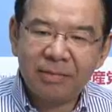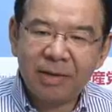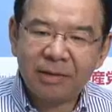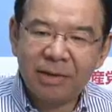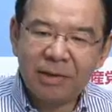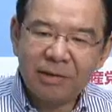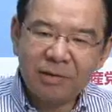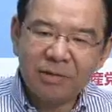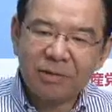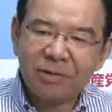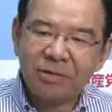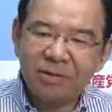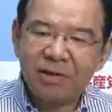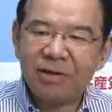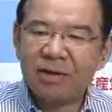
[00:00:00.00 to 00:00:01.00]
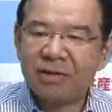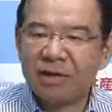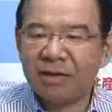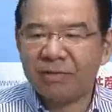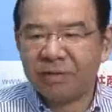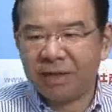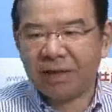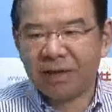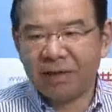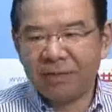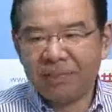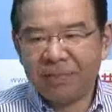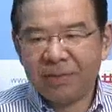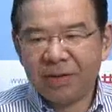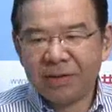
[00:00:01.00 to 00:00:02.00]
まあ、テストをする側じゃなくて
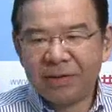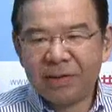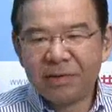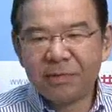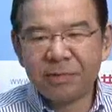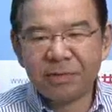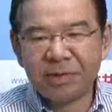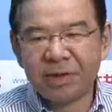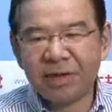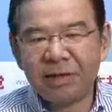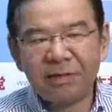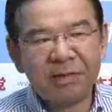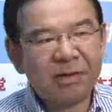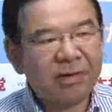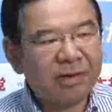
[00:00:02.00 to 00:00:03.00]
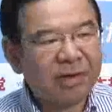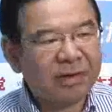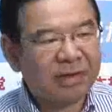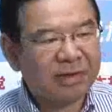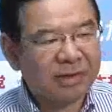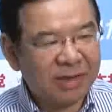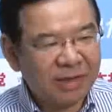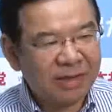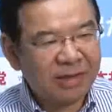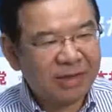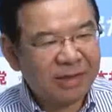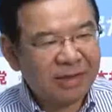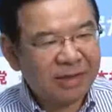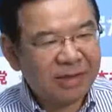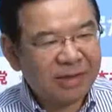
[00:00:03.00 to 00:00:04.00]
テストされる側がですね
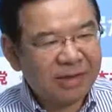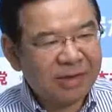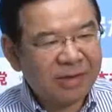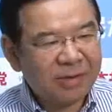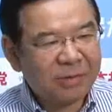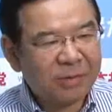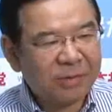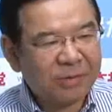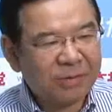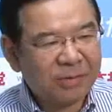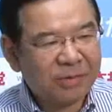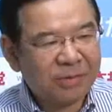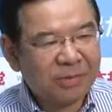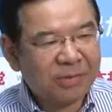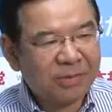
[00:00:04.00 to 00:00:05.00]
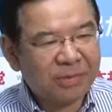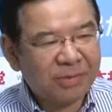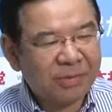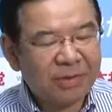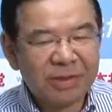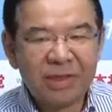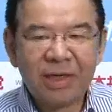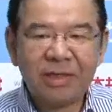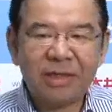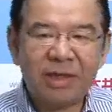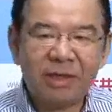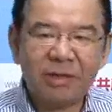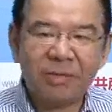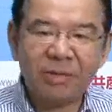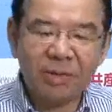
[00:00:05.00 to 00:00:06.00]
この3社
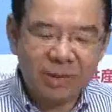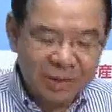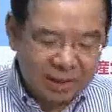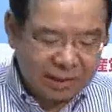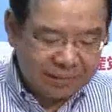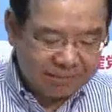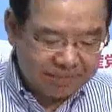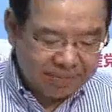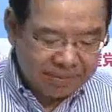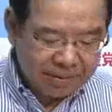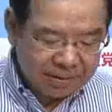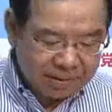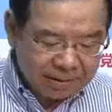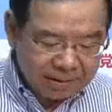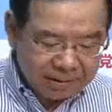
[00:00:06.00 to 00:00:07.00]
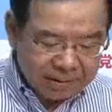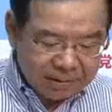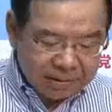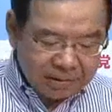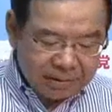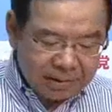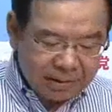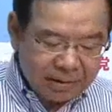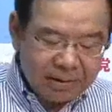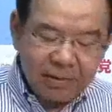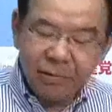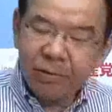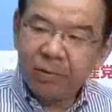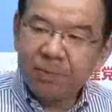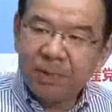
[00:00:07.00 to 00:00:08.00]
だと思うんですねで
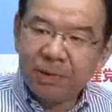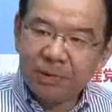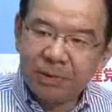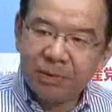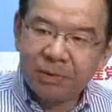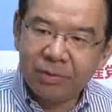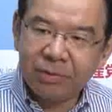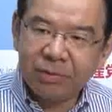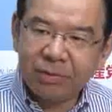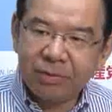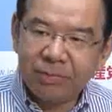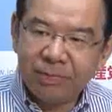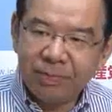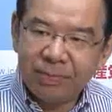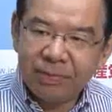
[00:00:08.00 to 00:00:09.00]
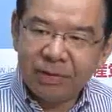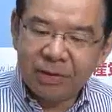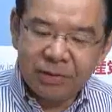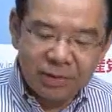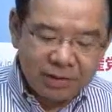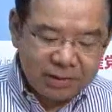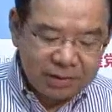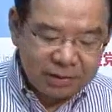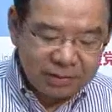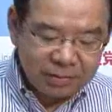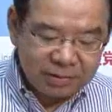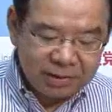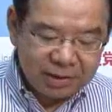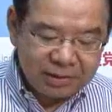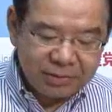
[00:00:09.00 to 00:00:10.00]
ヨーロッパの
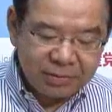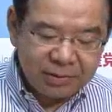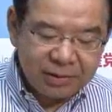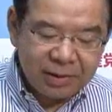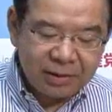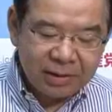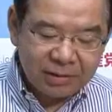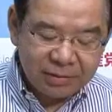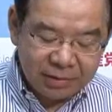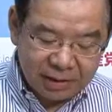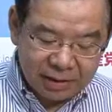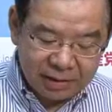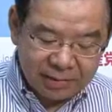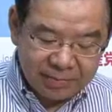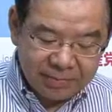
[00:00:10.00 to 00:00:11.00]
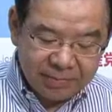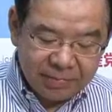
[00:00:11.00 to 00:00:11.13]
ストレステストっていうのは非常に厳格で